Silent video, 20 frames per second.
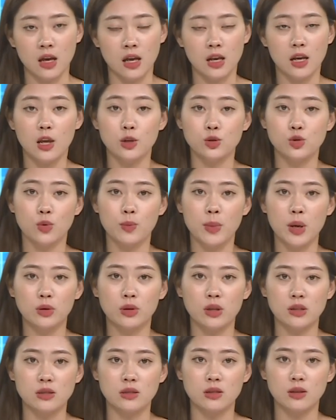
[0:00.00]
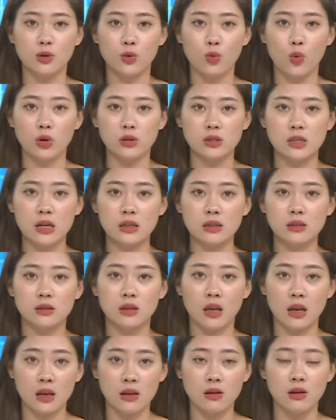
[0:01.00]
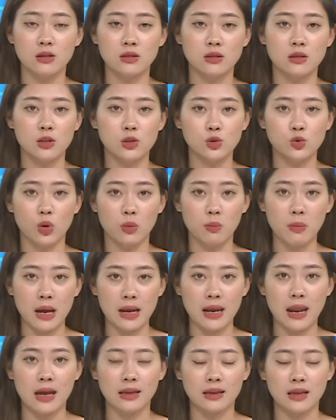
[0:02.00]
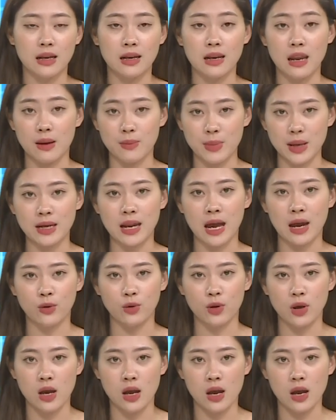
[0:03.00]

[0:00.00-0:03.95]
liệu chủ mưu thực sự của chức tên lửa rơi xuống ba lan là bên nào